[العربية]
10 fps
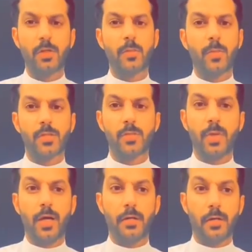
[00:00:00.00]
كثير ما
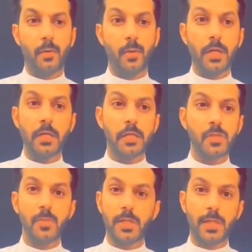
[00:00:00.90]
سمع عنه ولكن أنا
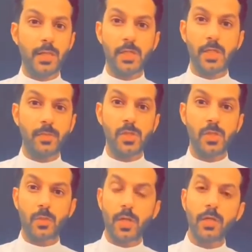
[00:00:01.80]
سمعت عنه شيء
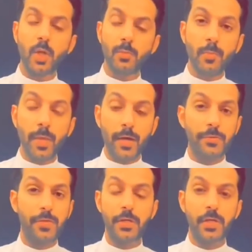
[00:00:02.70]
بسيط ولكن اليوم يوم
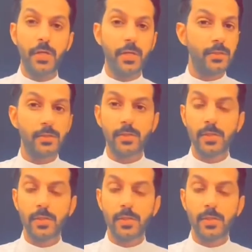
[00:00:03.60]
بحثت عنه لقيت